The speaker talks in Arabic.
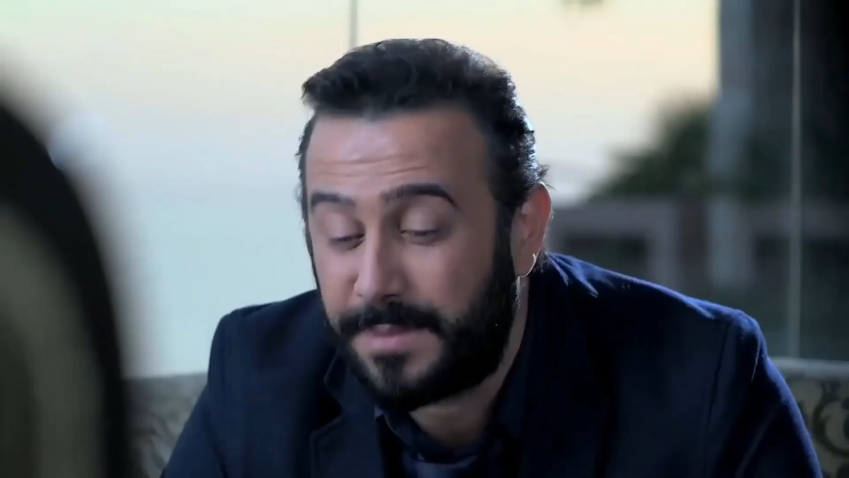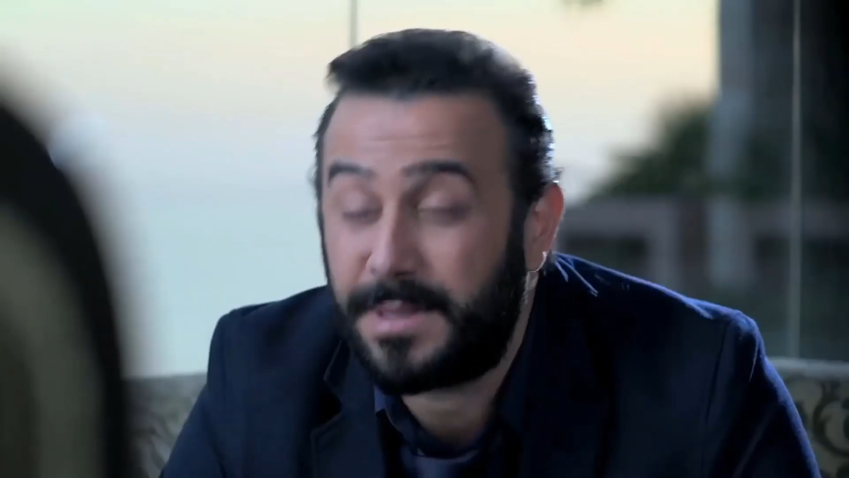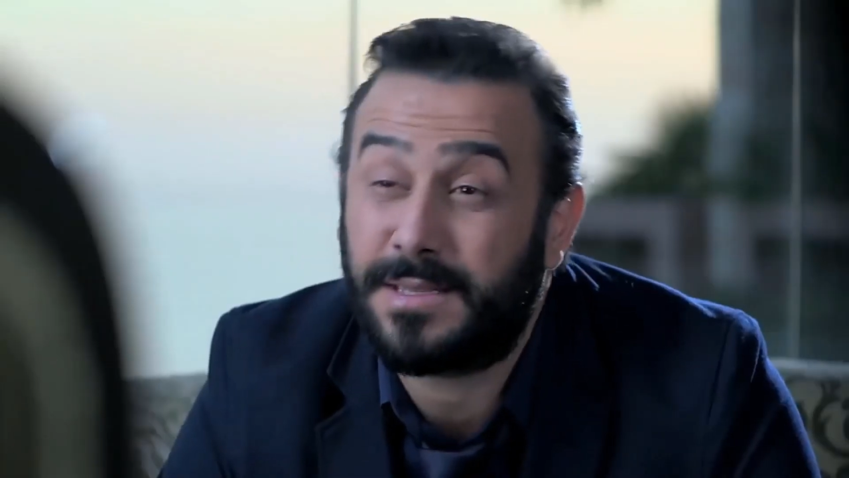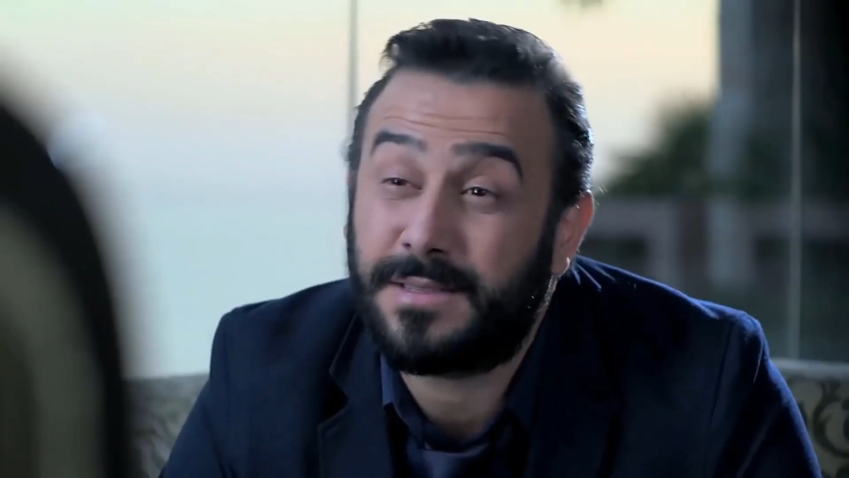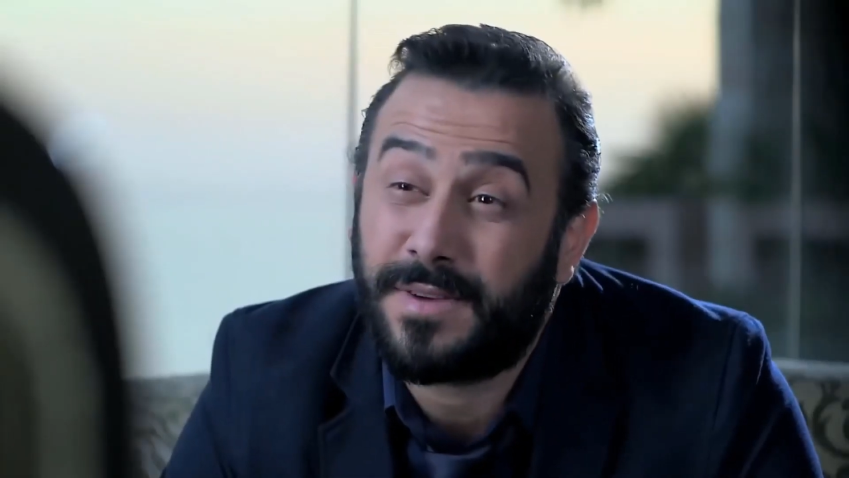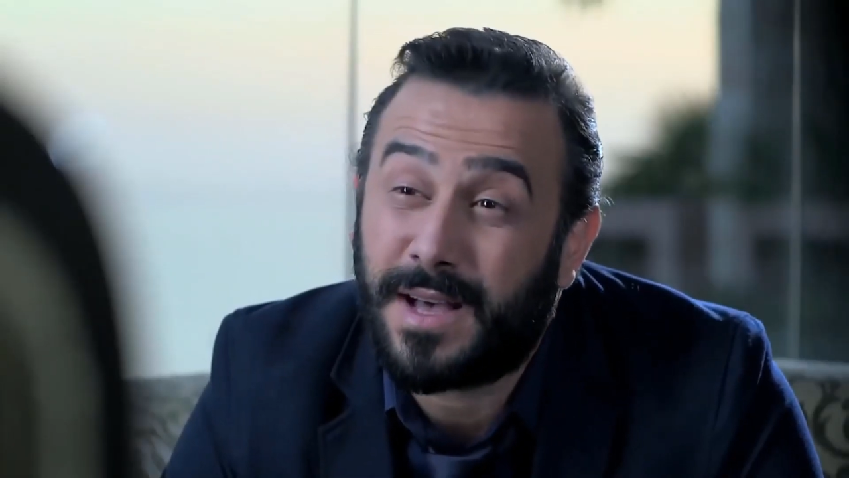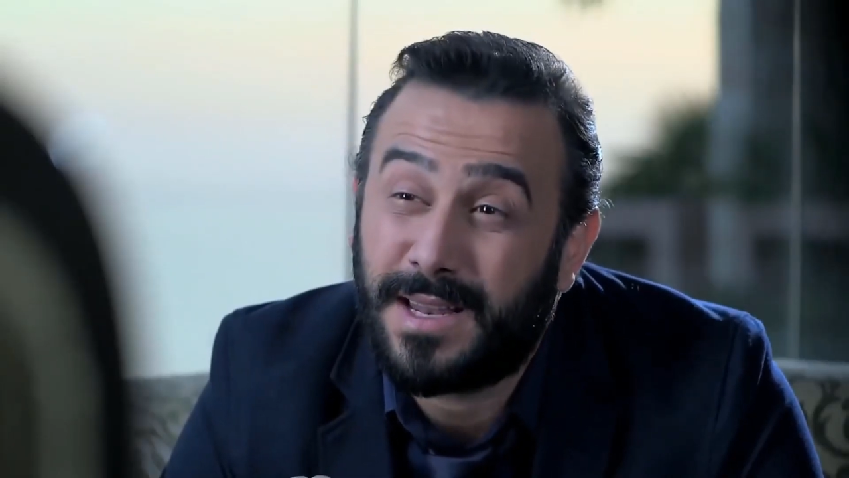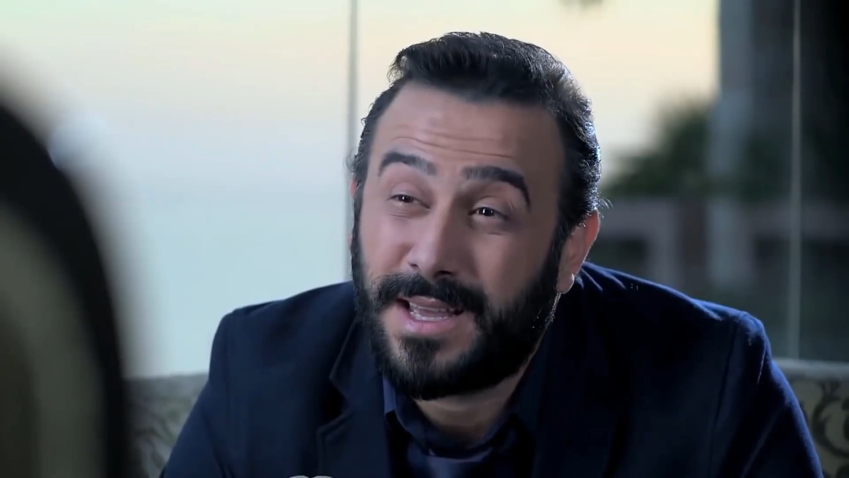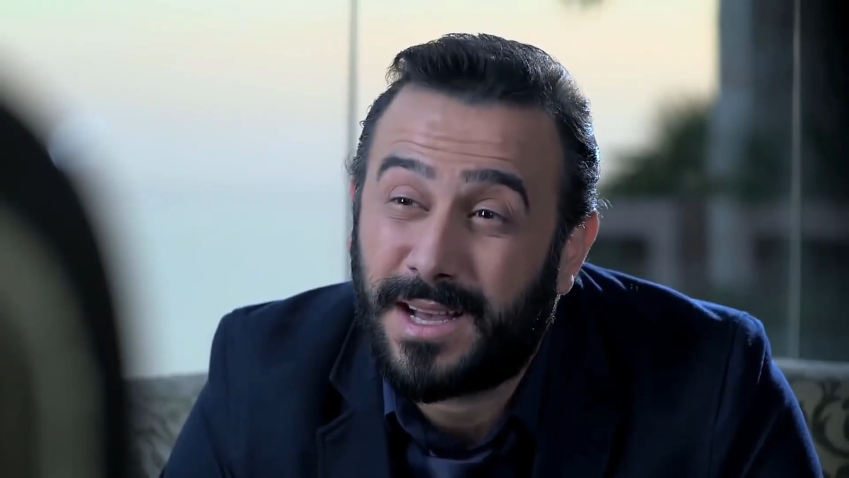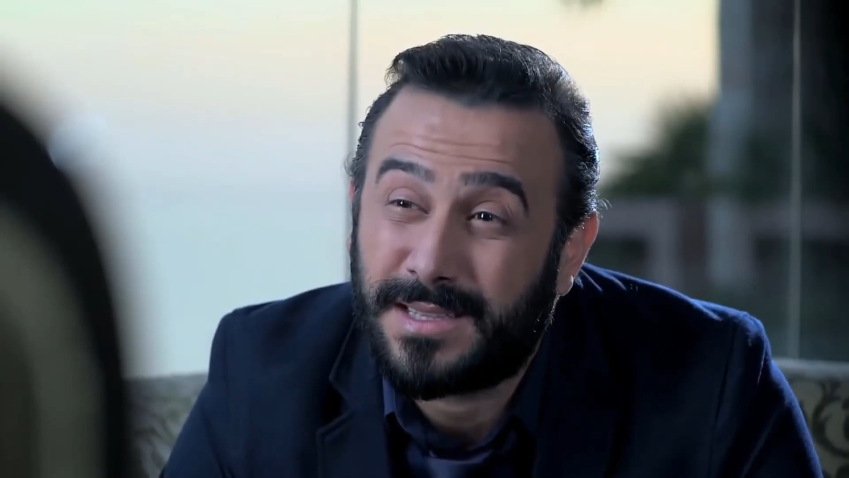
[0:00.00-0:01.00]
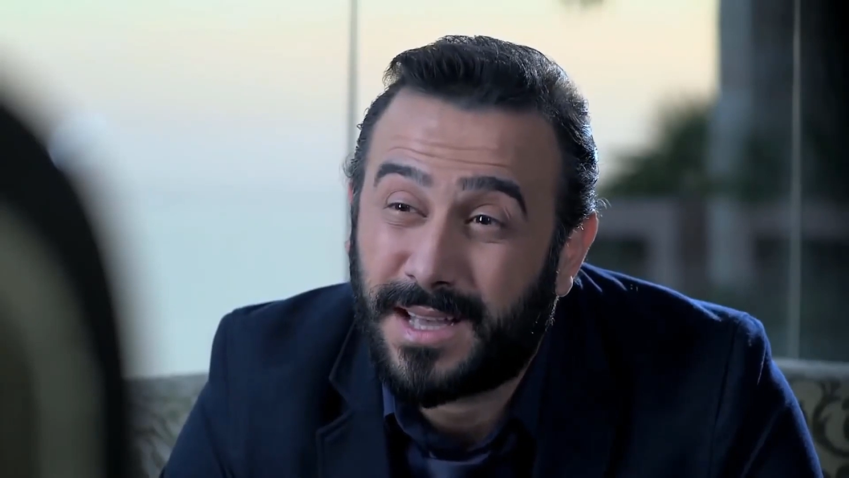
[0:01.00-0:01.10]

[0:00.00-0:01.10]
الا بدك تدفع عليها